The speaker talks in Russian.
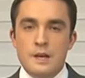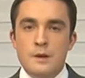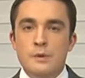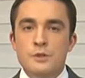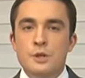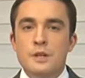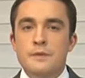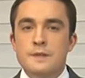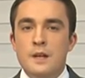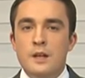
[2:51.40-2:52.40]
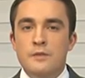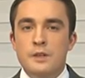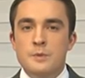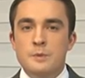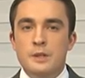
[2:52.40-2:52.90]
Молчание официальных
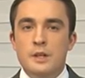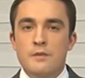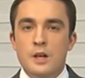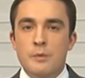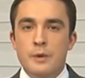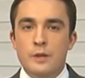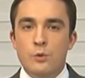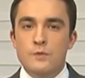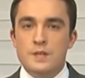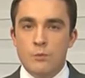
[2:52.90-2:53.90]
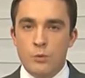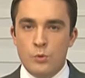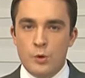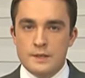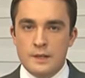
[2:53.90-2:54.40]
ведомств подогревало панику в самом
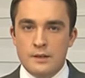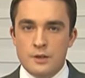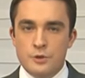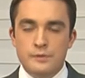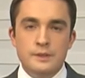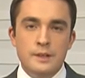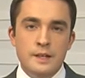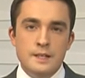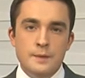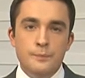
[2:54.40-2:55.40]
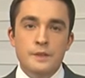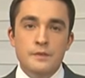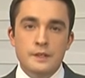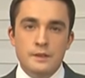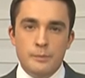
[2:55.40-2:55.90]
городе, а также в интернете.
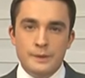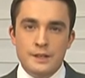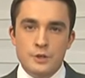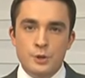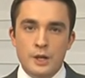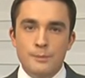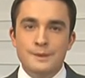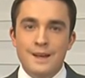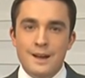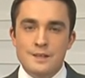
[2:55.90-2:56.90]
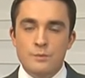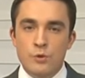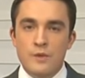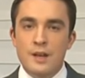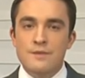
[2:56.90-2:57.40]
Твиттер под хэштегом «Тарас»
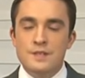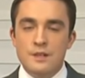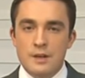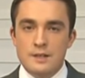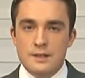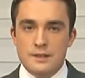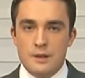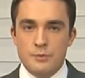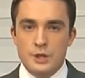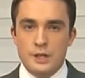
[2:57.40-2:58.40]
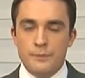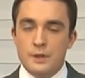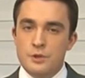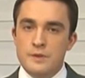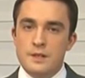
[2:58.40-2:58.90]
буквально взрывался от сообщений.
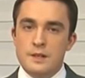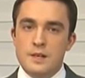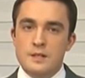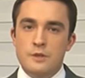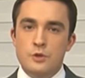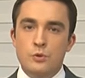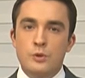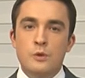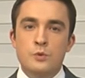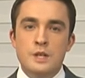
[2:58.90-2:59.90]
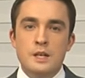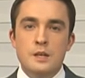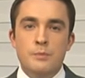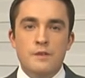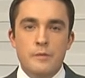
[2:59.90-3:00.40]
Очевидцы рассказывали, что для усиления
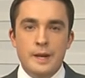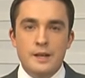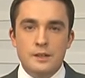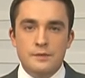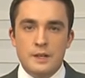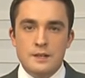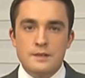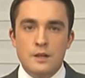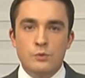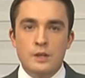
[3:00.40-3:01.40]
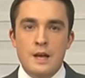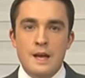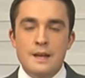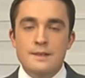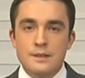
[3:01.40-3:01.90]
правопорядка в Тарас стянуты
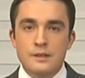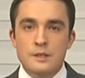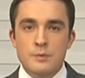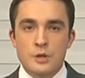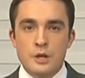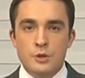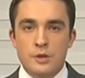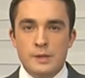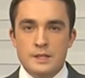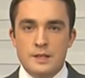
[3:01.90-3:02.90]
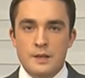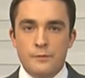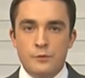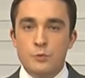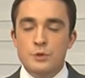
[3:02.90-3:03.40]
силы из ближайших областей,
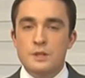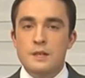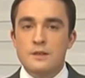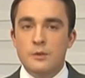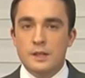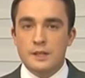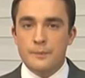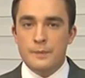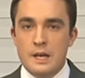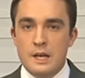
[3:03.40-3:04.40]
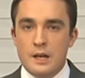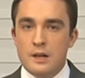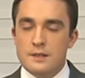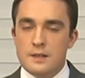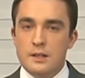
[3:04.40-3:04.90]
в том числе из Алматы. Как
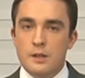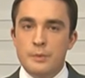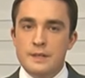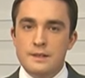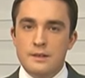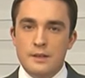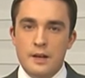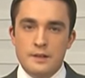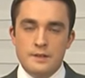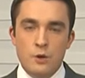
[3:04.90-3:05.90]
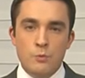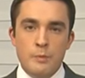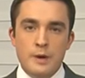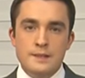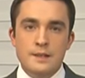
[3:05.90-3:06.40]
рассказал нам пресс-секретарь регистрируемой
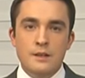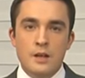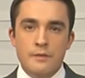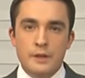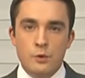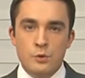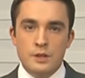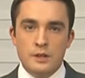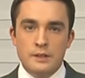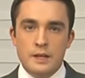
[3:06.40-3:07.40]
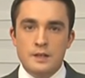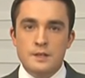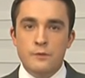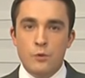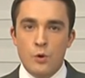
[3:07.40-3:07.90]
партии «Алга» в регионе Андрей
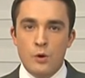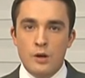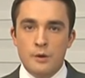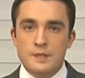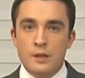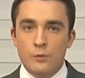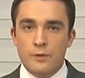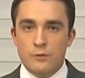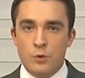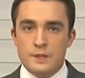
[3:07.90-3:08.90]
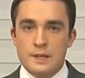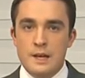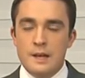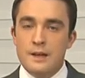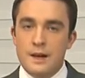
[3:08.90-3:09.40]
Сивко, обстановка в городе
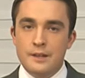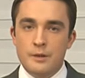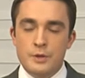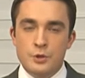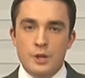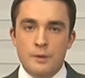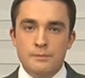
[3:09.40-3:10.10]
крайне напряжена.